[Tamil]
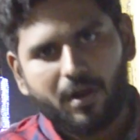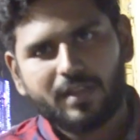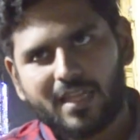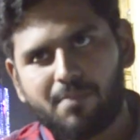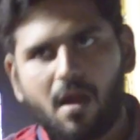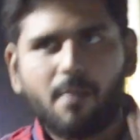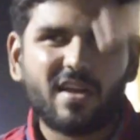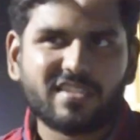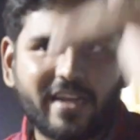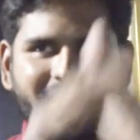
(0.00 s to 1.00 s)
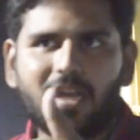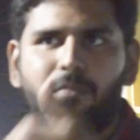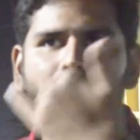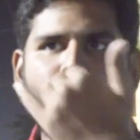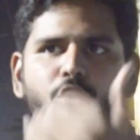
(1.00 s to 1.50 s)
பக்கம் திரும்பாமல் ஸ்ட்ரெயிட்டாக
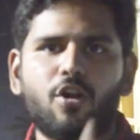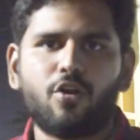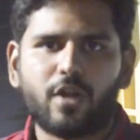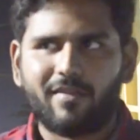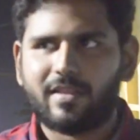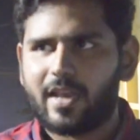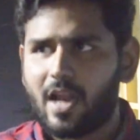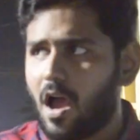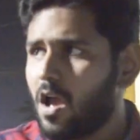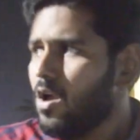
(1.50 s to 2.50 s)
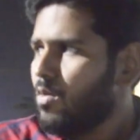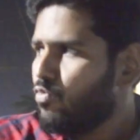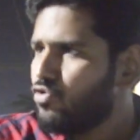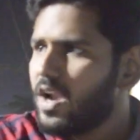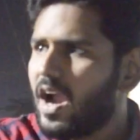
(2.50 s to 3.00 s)
பாபு நோக்கி வந்தீங்கன்னா
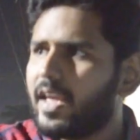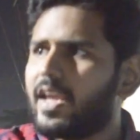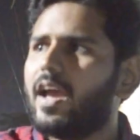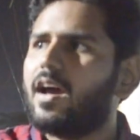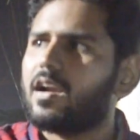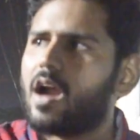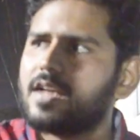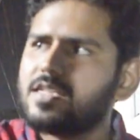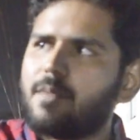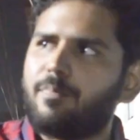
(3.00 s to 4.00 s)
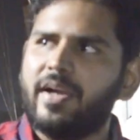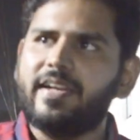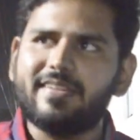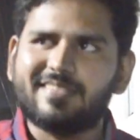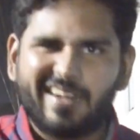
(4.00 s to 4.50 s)
முன்னாடிக்கு ராஜா
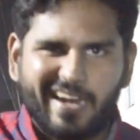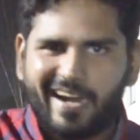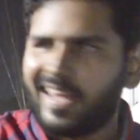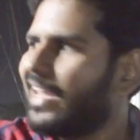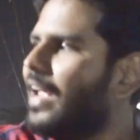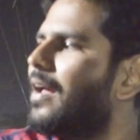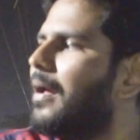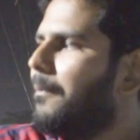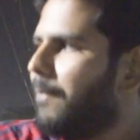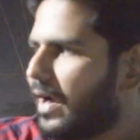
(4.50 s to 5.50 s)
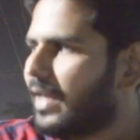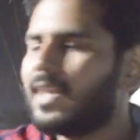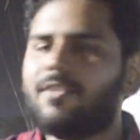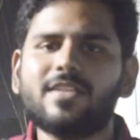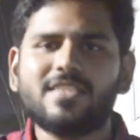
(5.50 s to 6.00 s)
பிரிண்டர்ஸ்ன்ற கடைக்கு
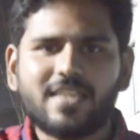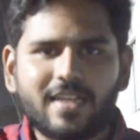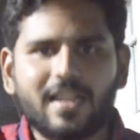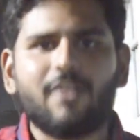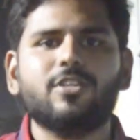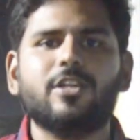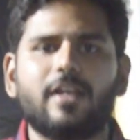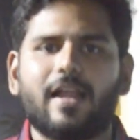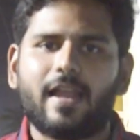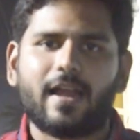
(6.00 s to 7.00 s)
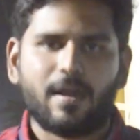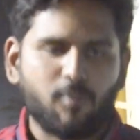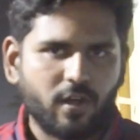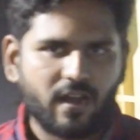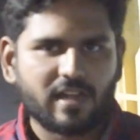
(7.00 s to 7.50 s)
பக்கத்தில் வந்து சின்னதாக வந்து அண்ணா கடை
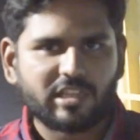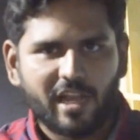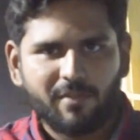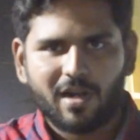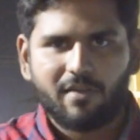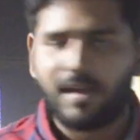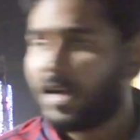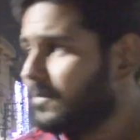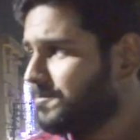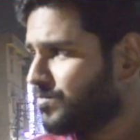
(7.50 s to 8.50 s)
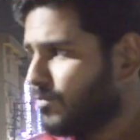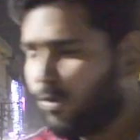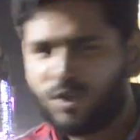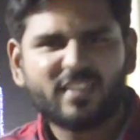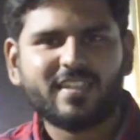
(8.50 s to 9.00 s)
போட்டிருக்காங்க மாணவர்
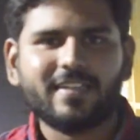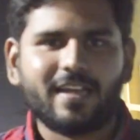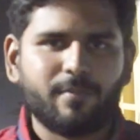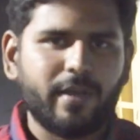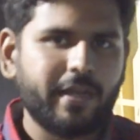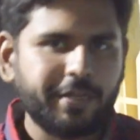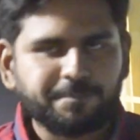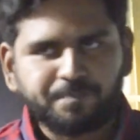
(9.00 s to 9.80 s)
ஃபுட்டு சென்டர் அப்படின்னு